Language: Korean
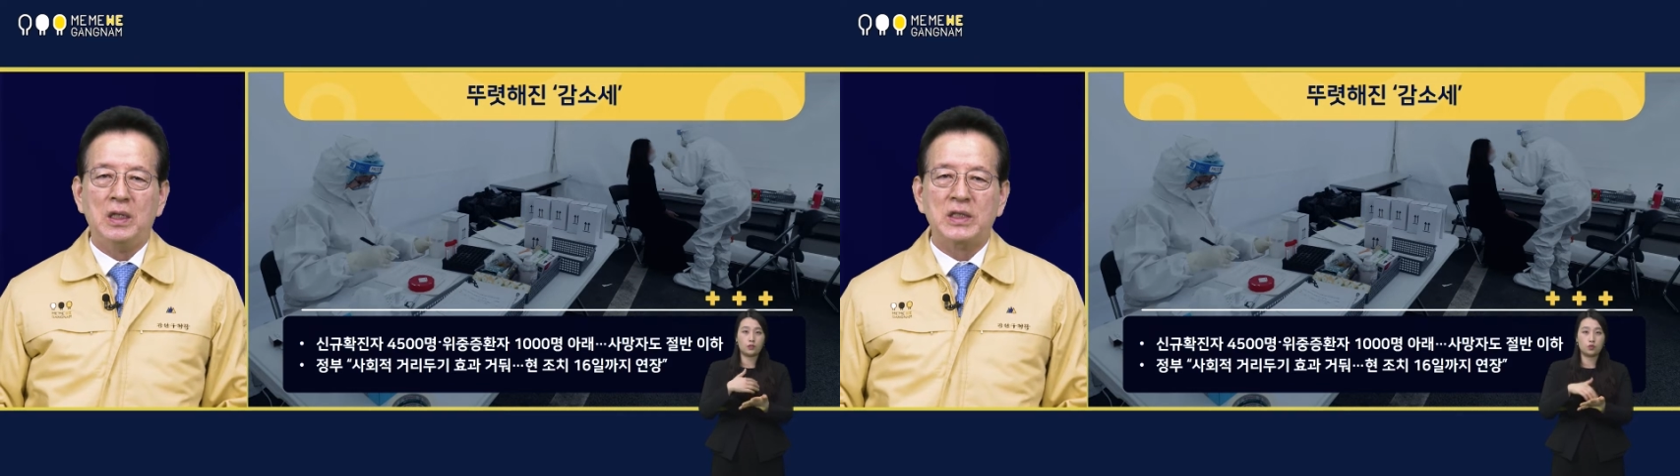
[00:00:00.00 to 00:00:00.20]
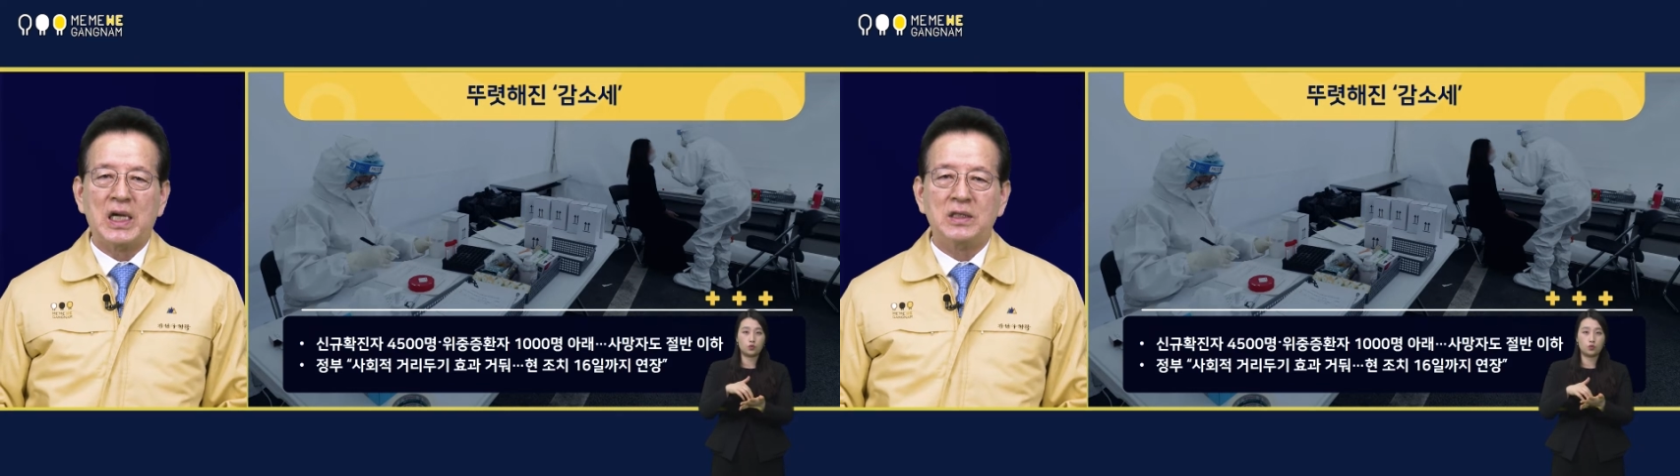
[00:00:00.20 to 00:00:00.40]

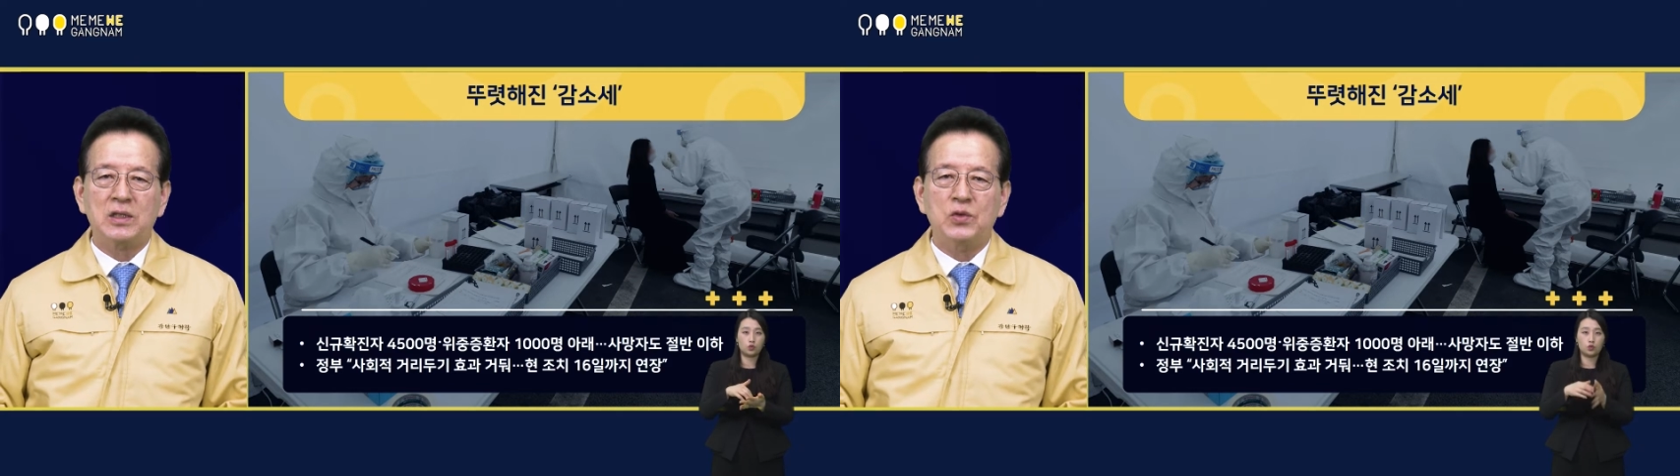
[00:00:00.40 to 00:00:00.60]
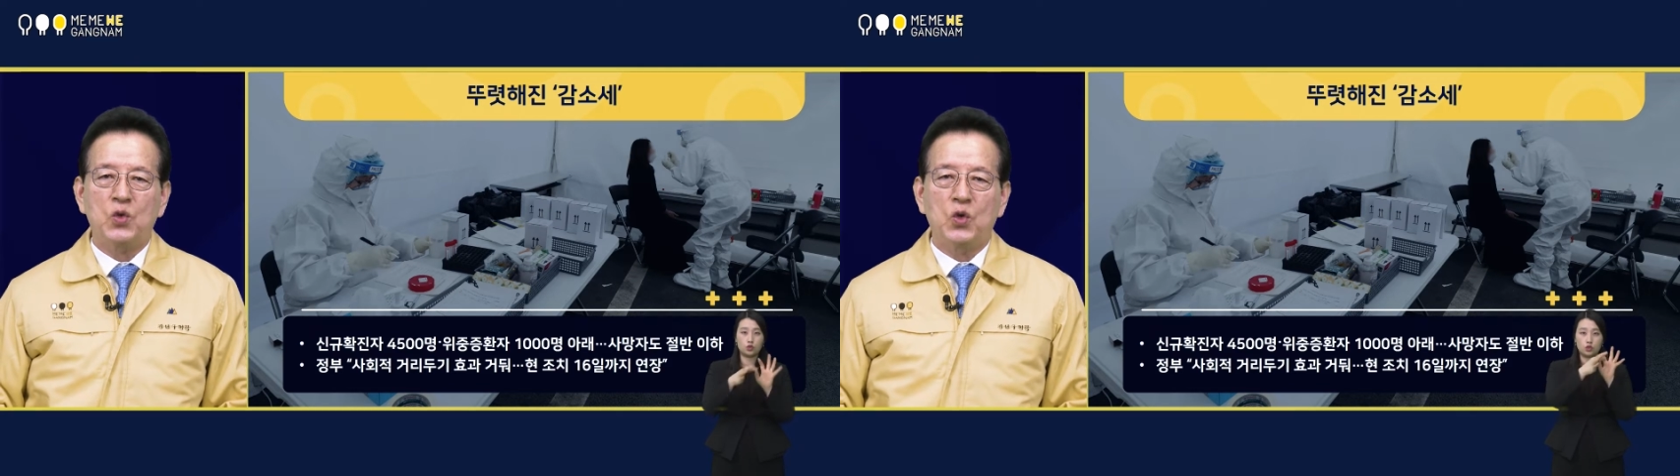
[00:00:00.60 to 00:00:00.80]

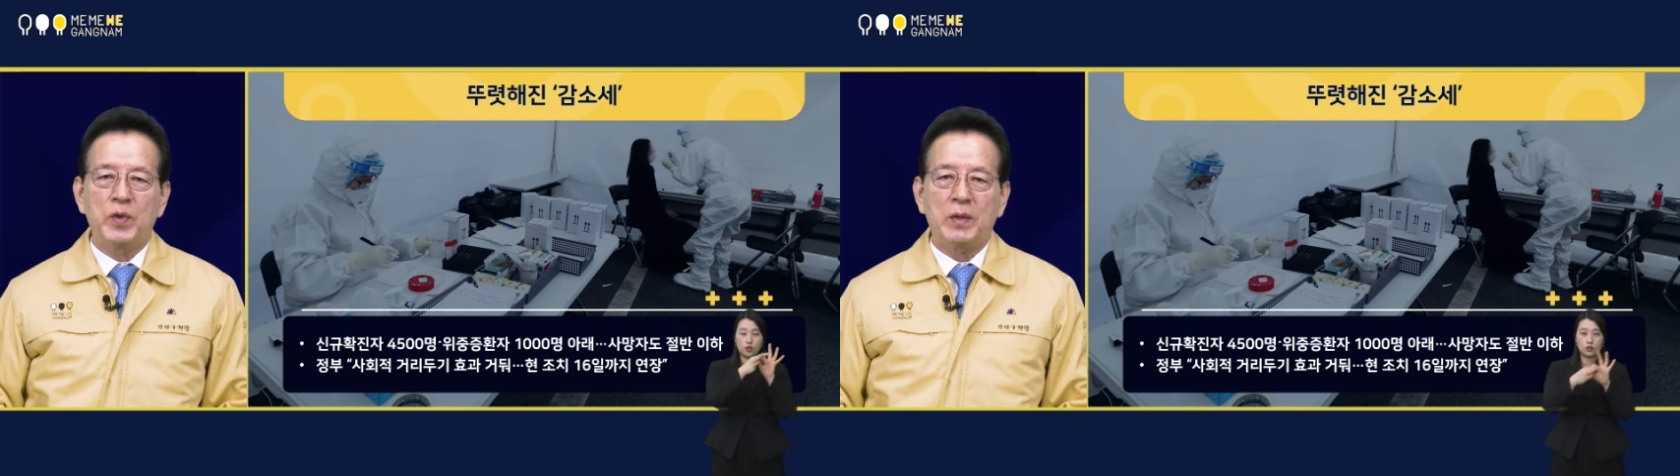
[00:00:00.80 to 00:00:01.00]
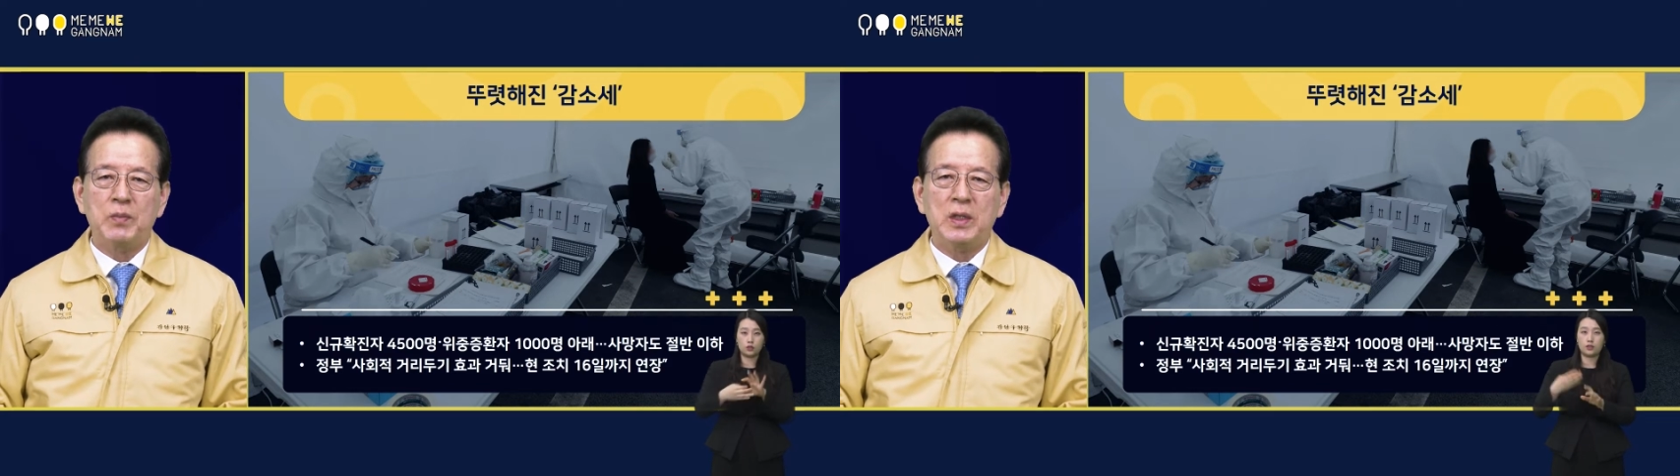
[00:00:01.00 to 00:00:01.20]

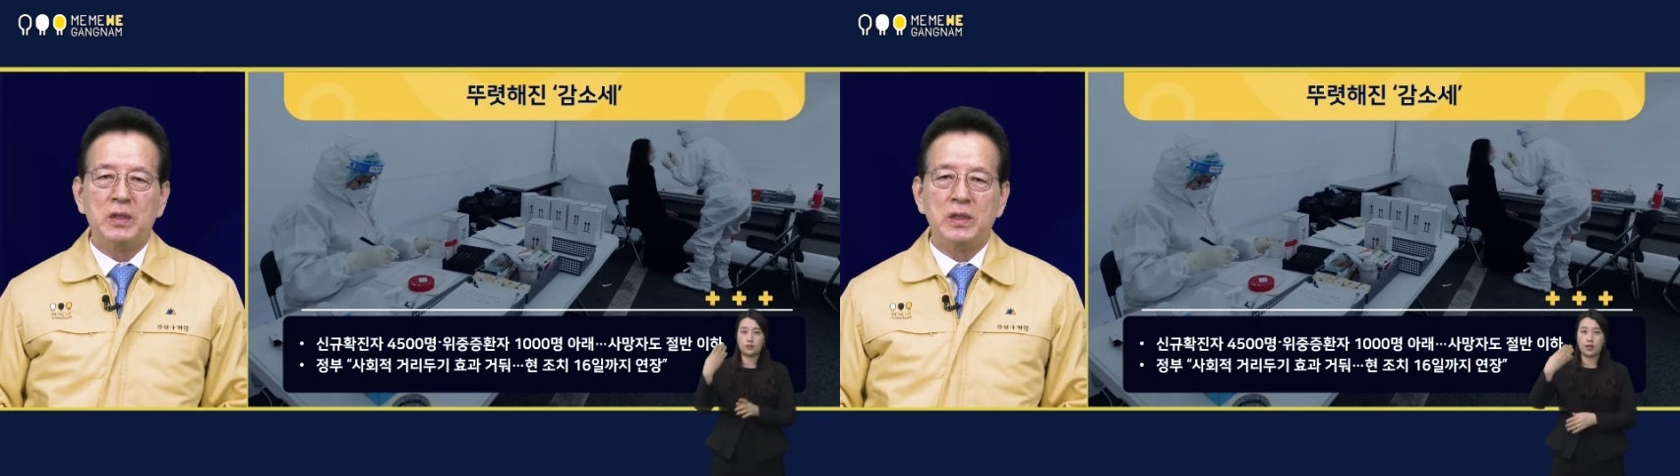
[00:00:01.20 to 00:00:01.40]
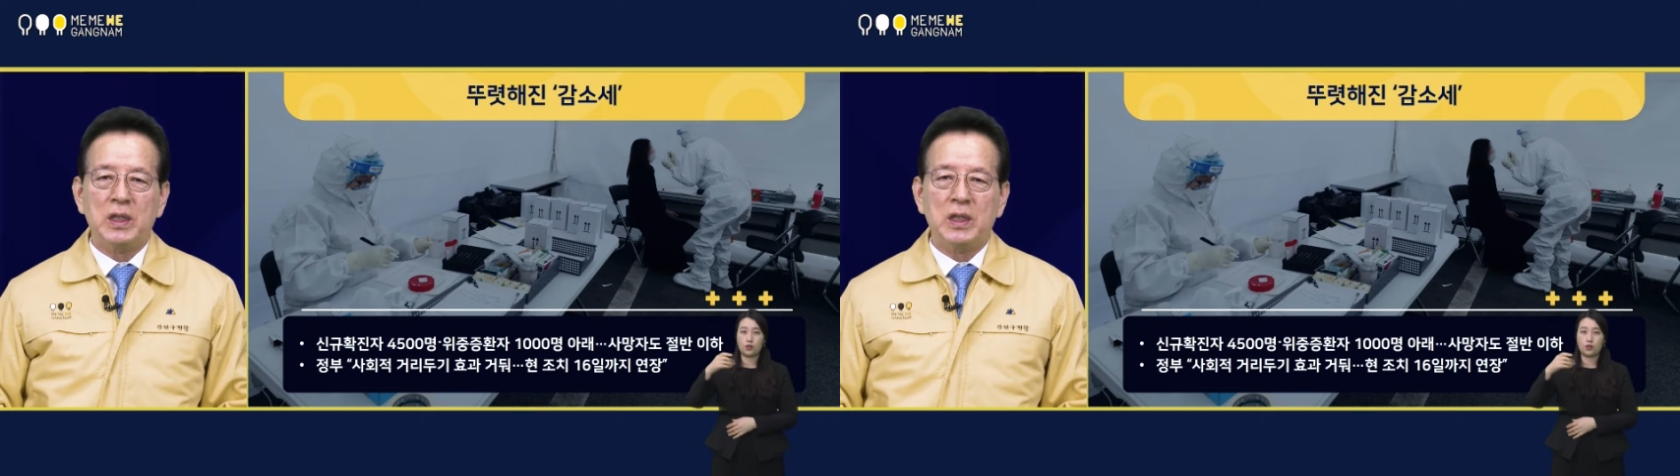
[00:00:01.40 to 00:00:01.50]
4,500명